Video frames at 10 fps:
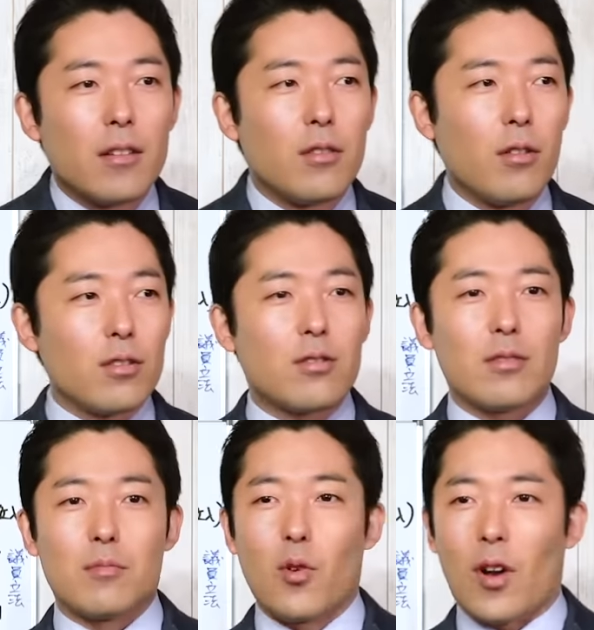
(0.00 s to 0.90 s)
要す
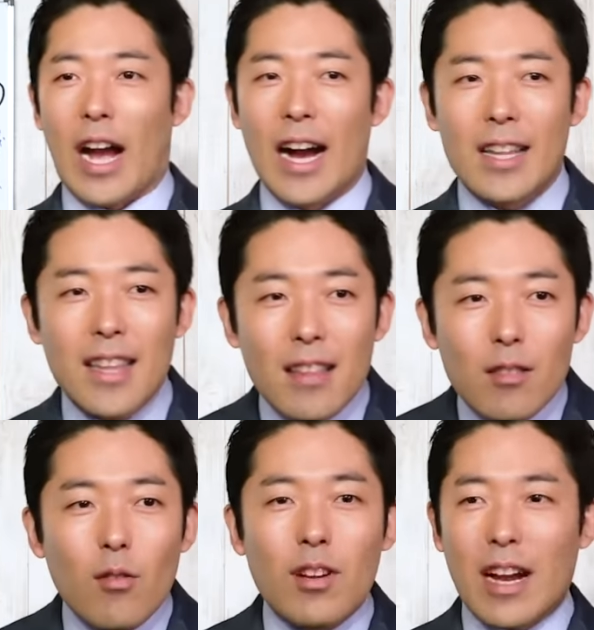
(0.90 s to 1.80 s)
るにもう金
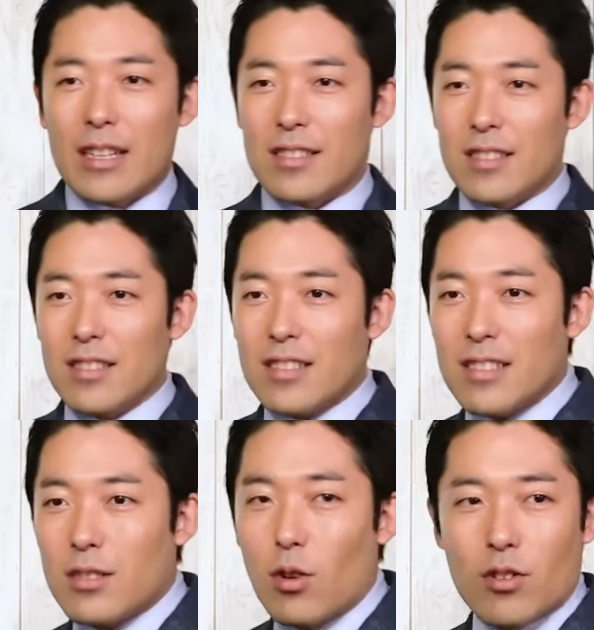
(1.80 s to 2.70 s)
とか人
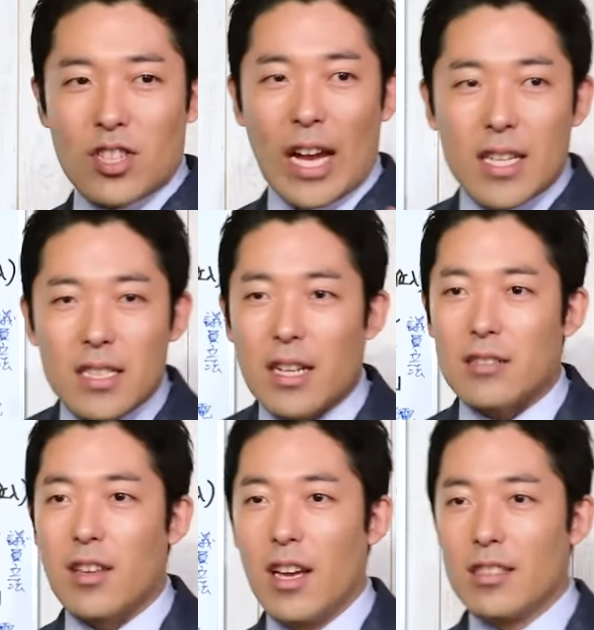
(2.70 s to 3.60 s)
身掌握だけじゃない
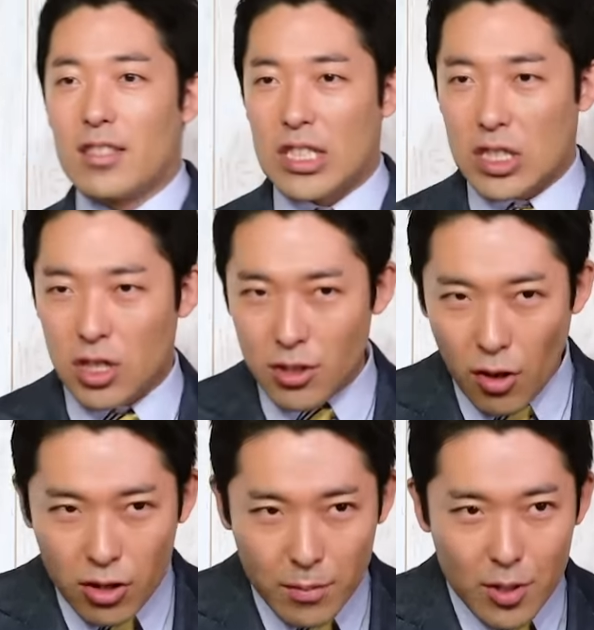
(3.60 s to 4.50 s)
です実
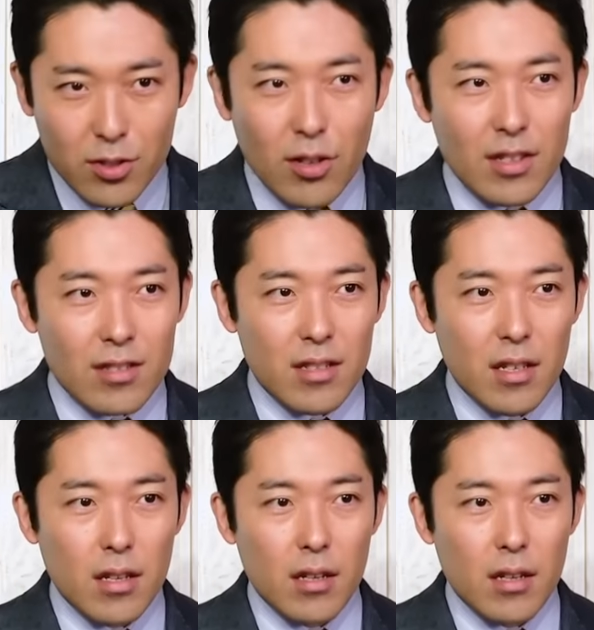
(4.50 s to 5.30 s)
力もすごいんです。